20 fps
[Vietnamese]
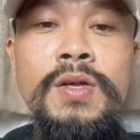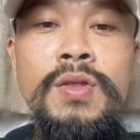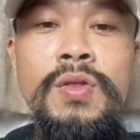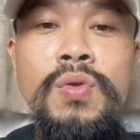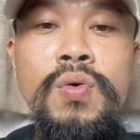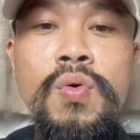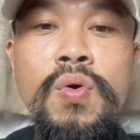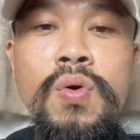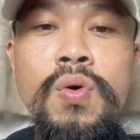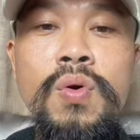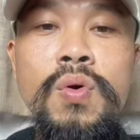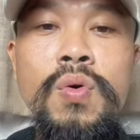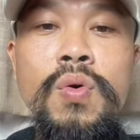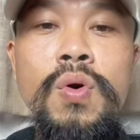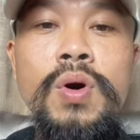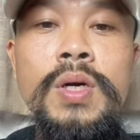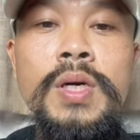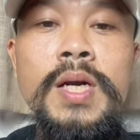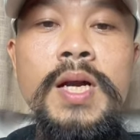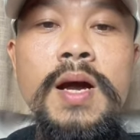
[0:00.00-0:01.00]
thuốc
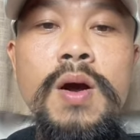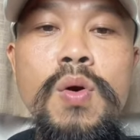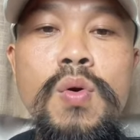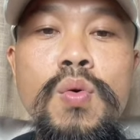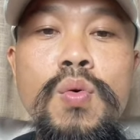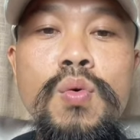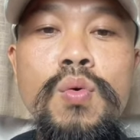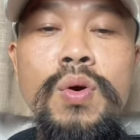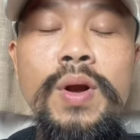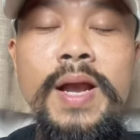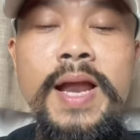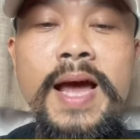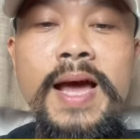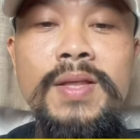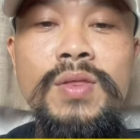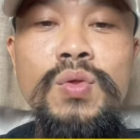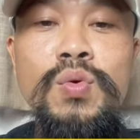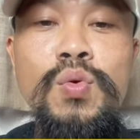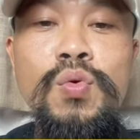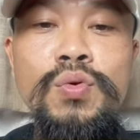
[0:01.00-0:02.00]
của râu
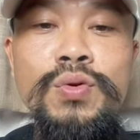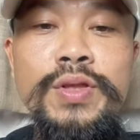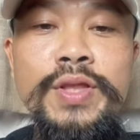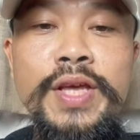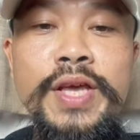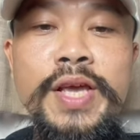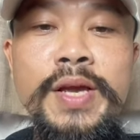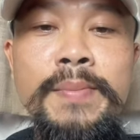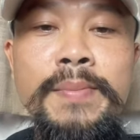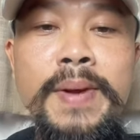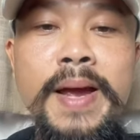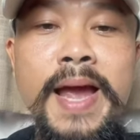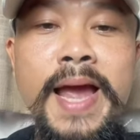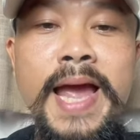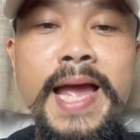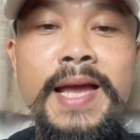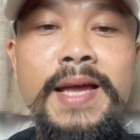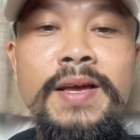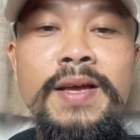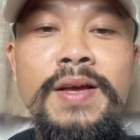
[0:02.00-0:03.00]
là thuốc tiên
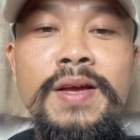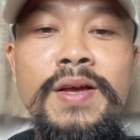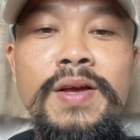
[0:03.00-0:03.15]
mà,